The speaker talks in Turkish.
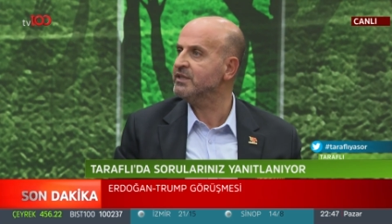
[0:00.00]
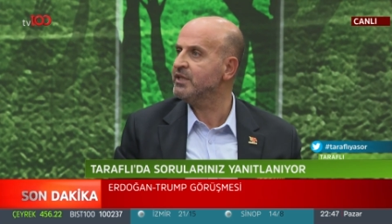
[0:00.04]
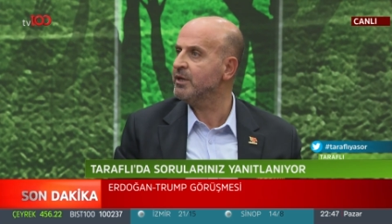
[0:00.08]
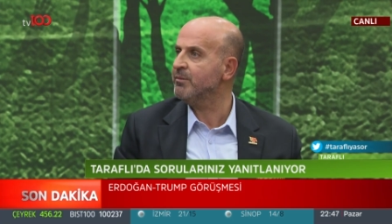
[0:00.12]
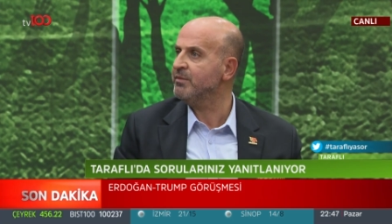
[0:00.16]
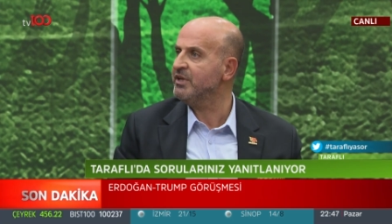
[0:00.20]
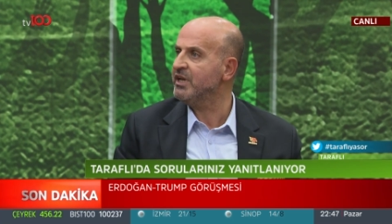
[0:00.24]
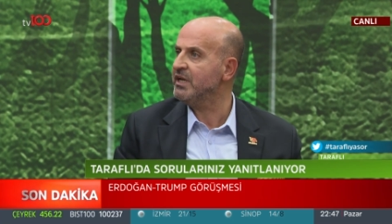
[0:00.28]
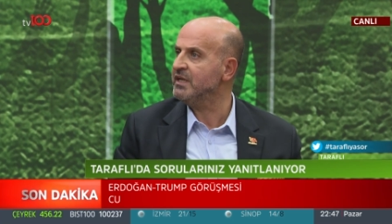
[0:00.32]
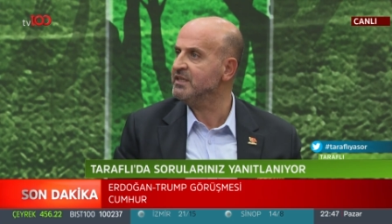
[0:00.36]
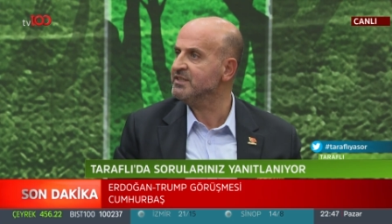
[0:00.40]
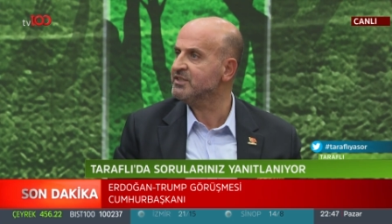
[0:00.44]

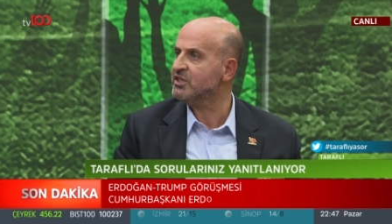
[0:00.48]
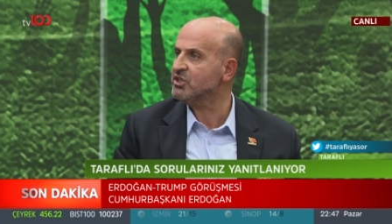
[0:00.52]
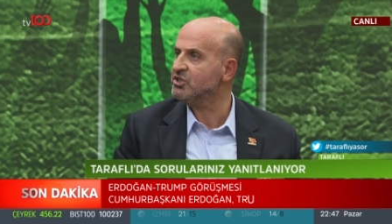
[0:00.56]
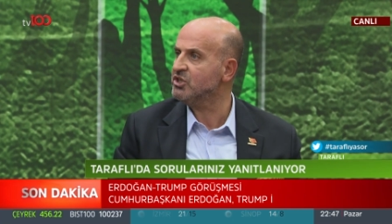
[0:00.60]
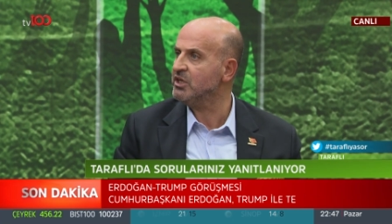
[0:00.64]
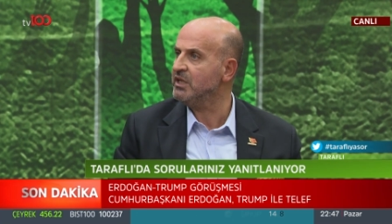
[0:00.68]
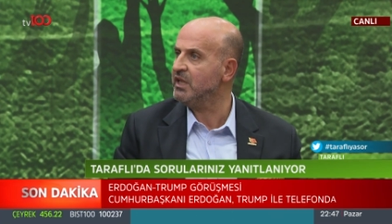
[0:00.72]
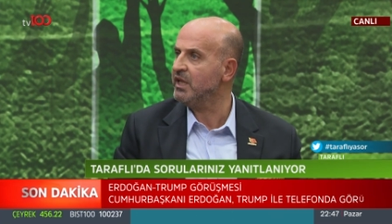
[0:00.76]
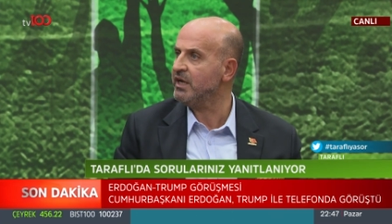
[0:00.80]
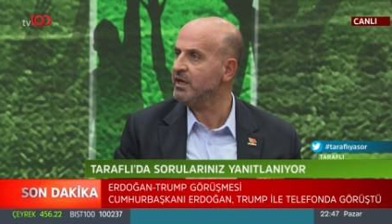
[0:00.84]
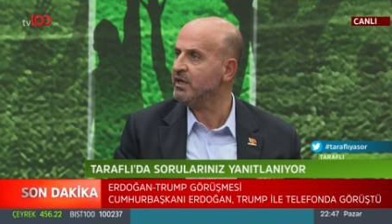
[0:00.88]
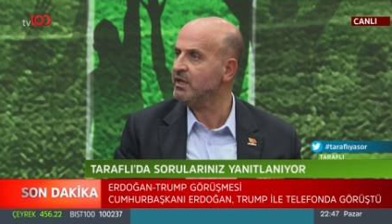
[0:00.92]
Demirel'in
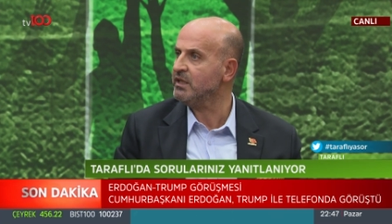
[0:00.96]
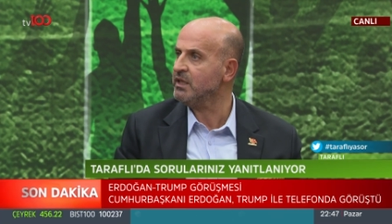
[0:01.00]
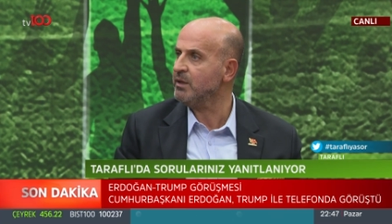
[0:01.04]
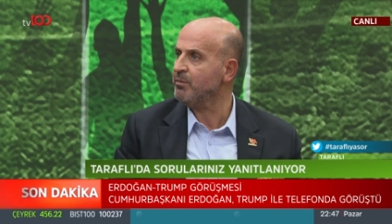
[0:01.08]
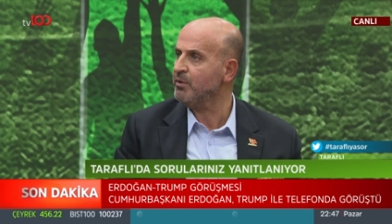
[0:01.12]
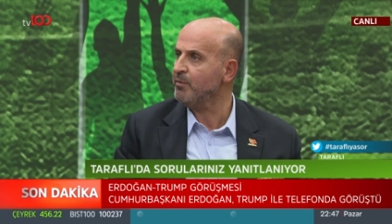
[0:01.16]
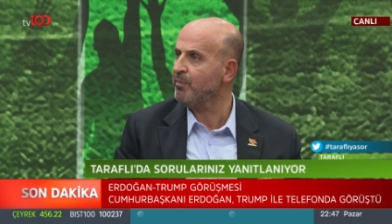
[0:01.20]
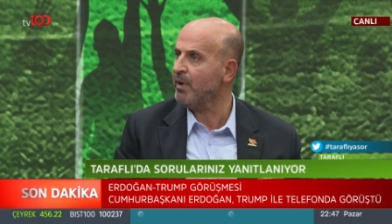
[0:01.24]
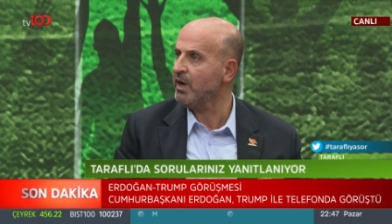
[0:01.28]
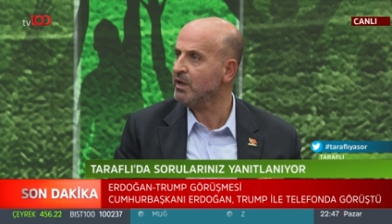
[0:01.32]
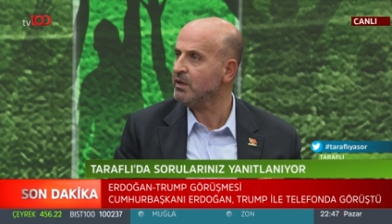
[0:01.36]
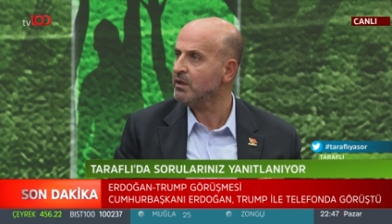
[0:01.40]
sicillerine de
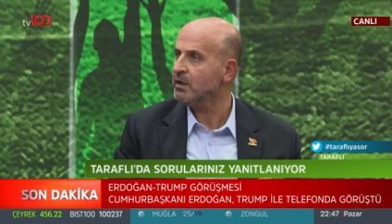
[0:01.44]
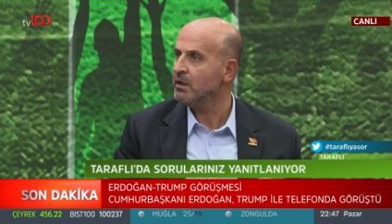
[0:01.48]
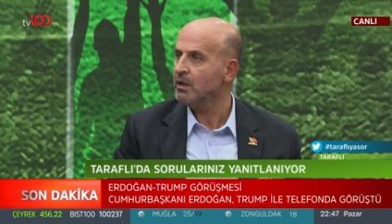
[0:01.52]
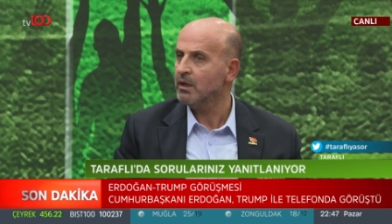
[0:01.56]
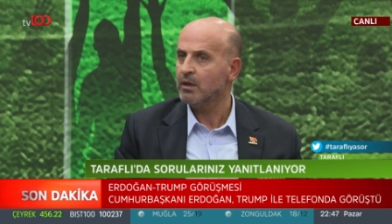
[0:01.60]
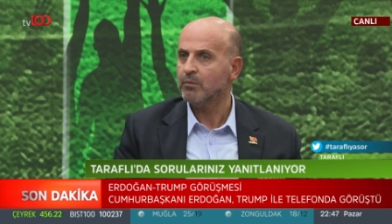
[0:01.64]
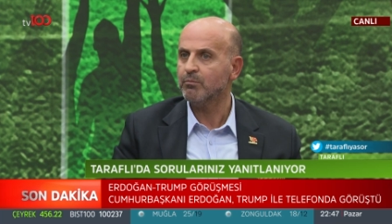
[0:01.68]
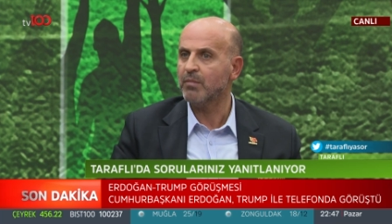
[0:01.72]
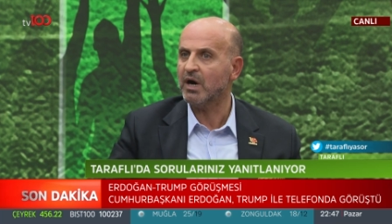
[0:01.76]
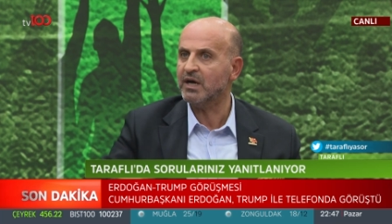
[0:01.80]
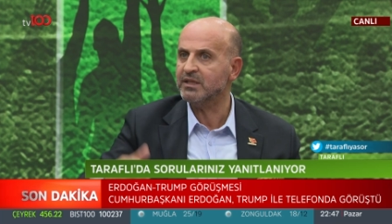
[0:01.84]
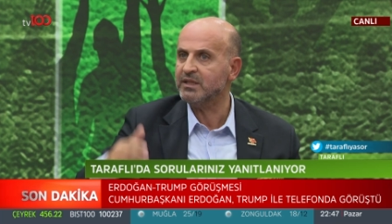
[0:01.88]
bir bak.
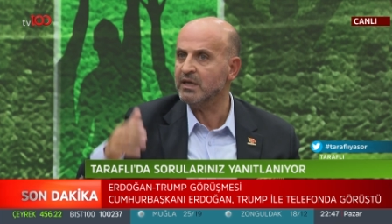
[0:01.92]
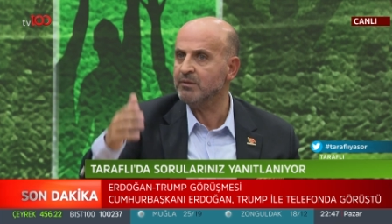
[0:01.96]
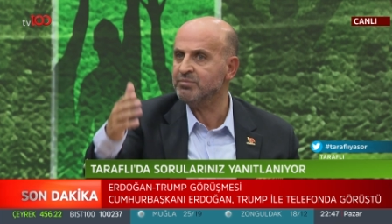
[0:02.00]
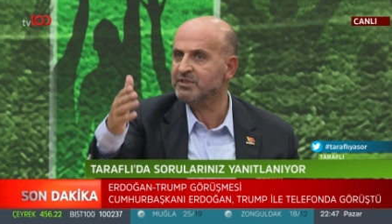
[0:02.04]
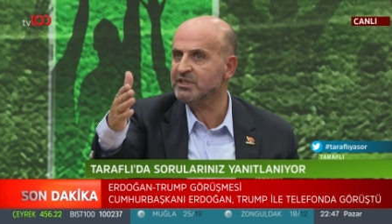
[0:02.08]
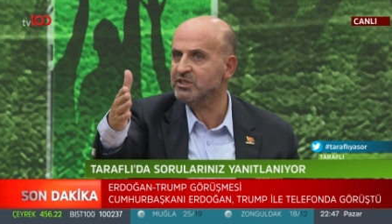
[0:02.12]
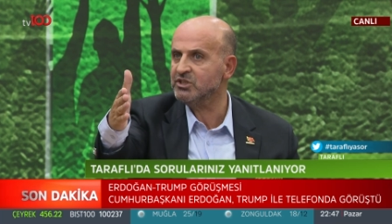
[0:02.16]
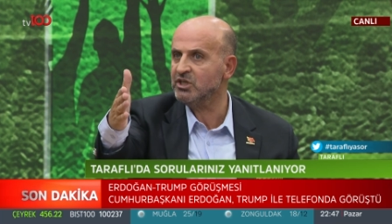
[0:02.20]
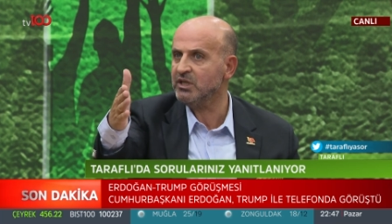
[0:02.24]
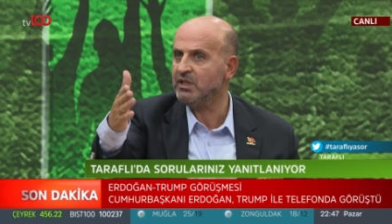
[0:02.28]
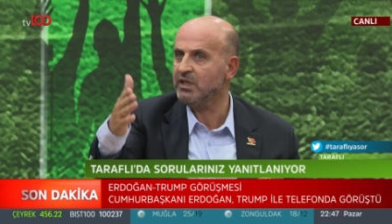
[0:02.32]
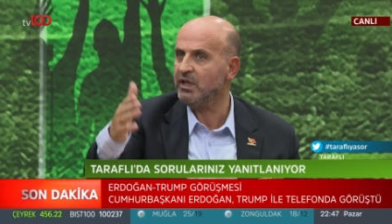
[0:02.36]
Madem
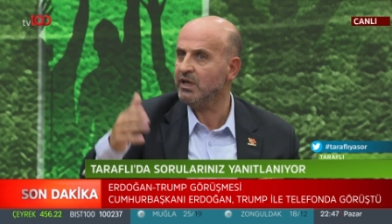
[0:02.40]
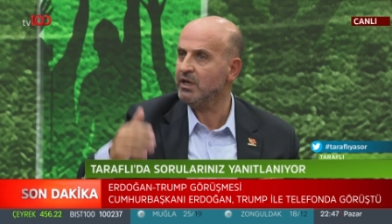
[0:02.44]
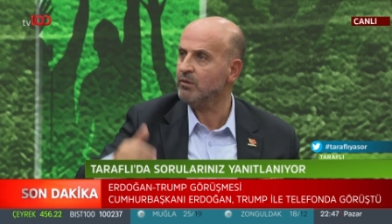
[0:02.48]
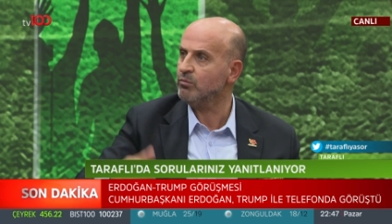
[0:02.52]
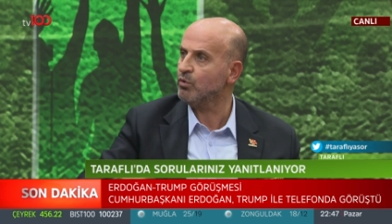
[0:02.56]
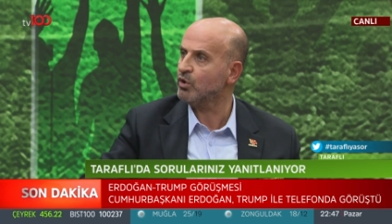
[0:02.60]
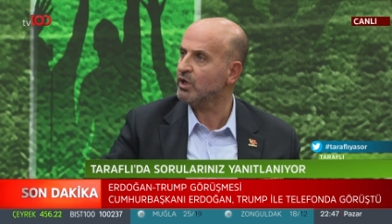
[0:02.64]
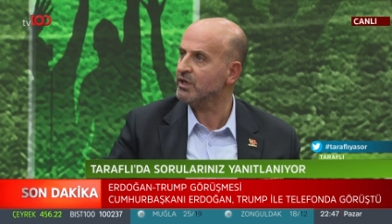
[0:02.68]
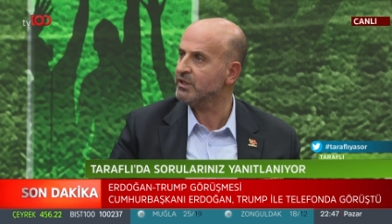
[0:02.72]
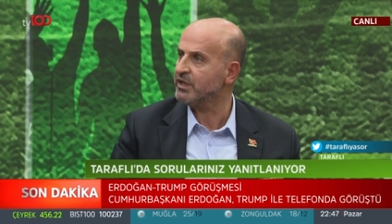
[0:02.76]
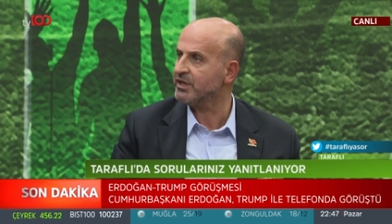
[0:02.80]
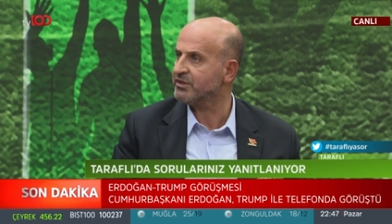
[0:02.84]
sicillere
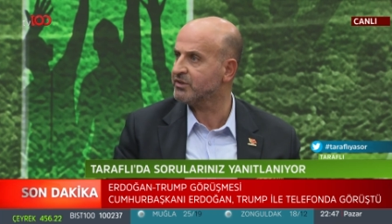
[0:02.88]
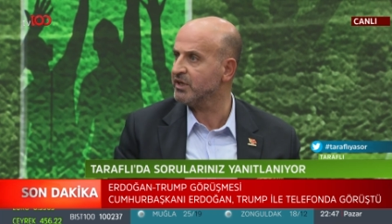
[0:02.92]
bu kadar